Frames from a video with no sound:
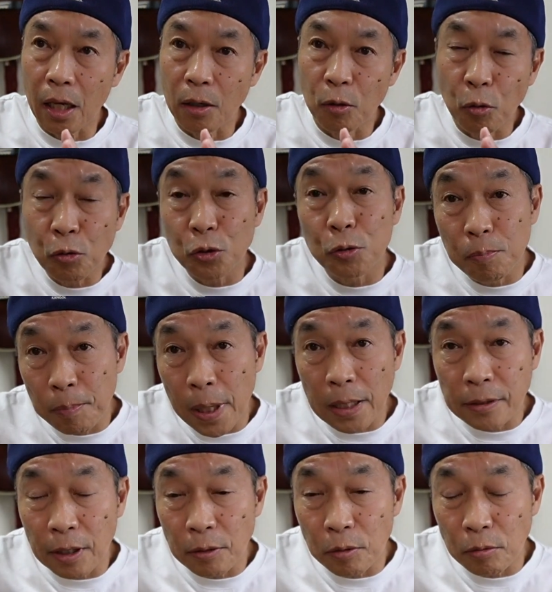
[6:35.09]

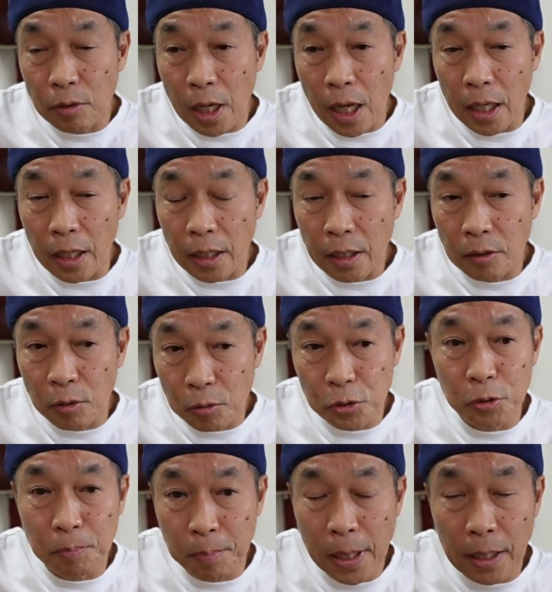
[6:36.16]
60% ぐらい。
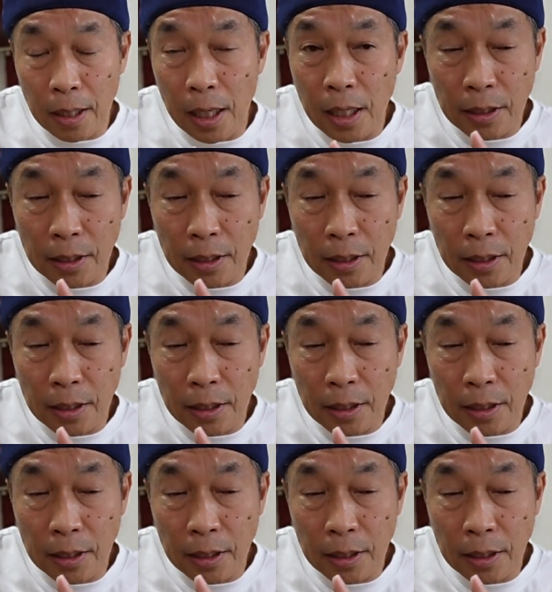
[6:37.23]
60% か